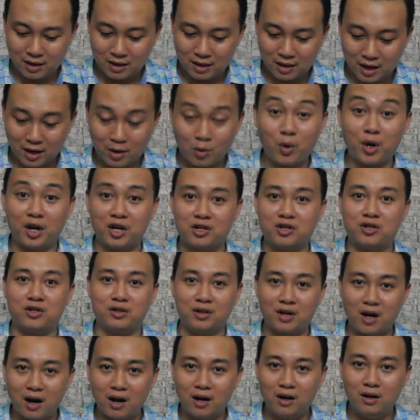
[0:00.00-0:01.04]
cây quyền
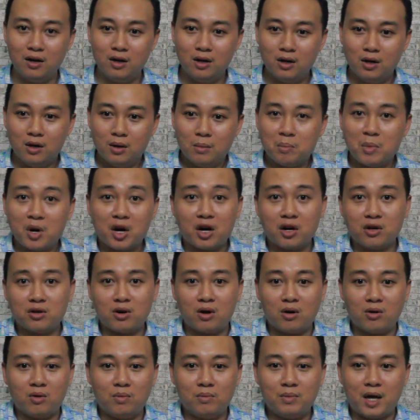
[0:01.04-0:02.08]
trượng đó.
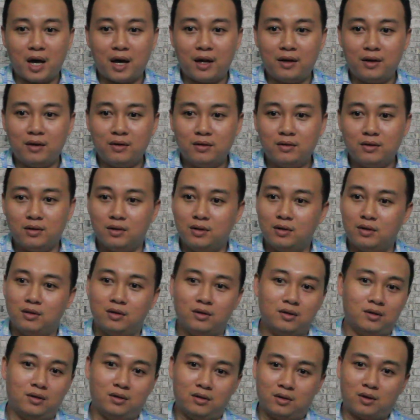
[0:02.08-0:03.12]
Megatron cũng vậy,
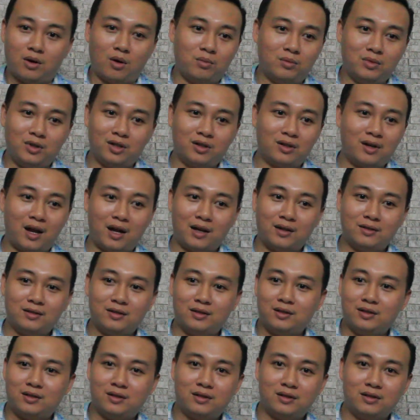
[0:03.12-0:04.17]
cũng được lệnh
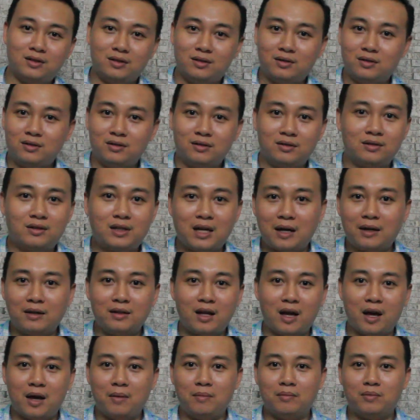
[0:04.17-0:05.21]
săn
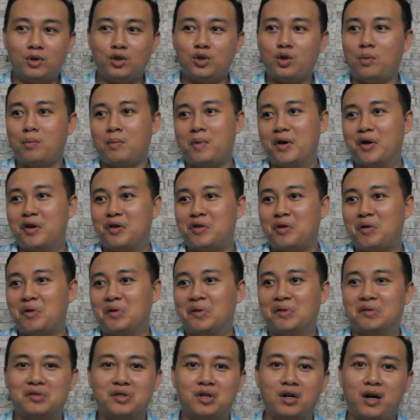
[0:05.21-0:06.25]
tìm. Nói chung
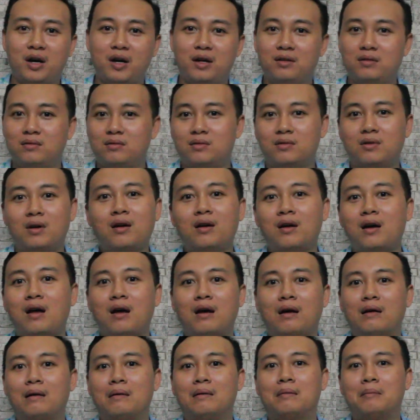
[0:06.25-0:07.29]
Megatron xuất hiện rất
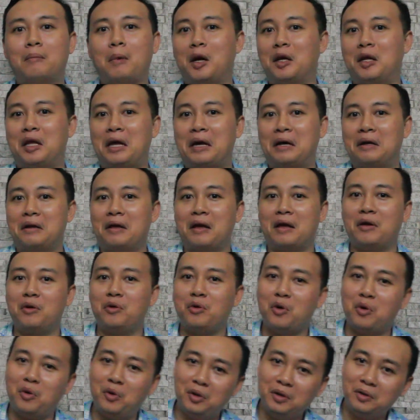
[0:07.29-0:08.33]
là mờ nhạt và yếu
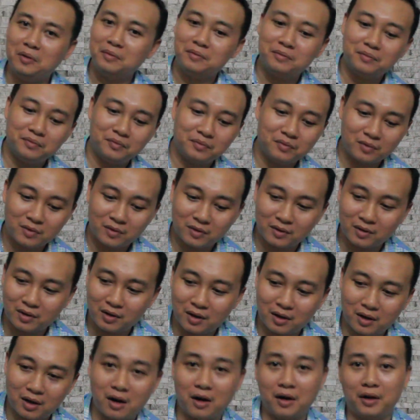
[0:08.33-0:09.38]
đuối.
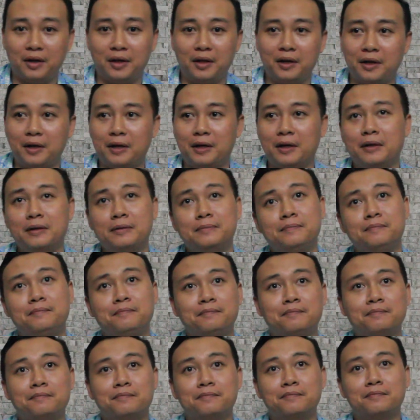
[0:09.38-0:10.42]
Rồi
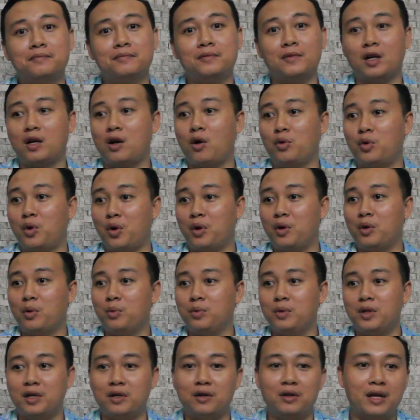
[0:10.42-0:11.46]
câu chuyện
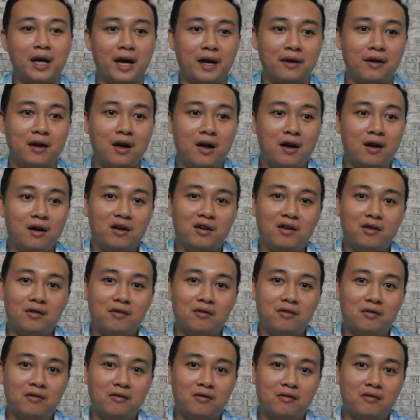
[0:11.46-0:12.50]
cũng chỉ có vậy,
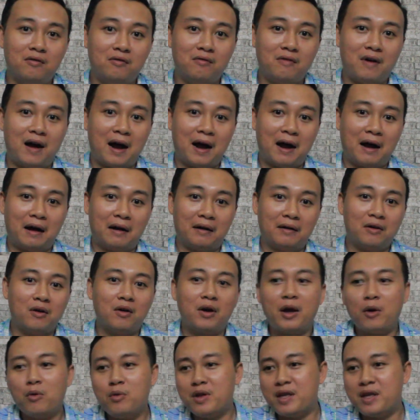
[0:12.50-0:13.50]
và nó kéo